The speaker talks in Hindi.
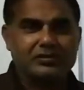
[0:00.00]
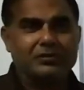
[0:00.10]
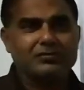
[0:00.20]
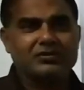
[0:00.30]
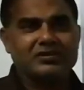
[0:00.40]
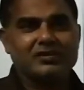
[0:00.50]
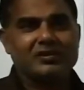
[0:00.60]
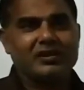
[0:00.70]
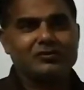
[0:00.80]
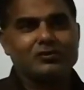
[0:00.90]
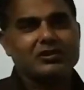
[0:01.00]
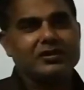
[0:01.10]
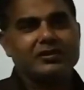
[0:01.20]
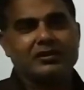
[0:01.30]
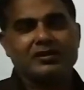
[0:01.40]
तब इसे रियलाइज होता
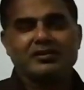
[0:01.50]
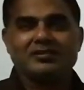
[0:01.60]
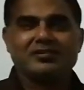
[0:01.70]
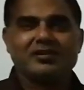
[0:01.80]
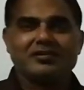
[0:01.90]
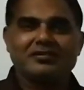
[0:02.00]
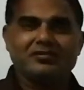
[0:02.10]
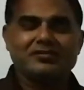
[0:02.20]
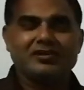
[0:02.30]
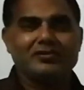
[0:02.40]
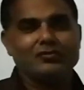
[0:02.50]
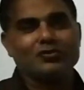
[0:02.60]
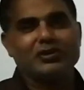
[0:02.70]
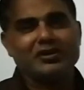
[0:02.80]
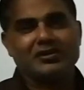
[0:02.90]
है कि यार ये सारा संसार
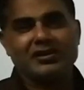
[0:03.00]
जो है एक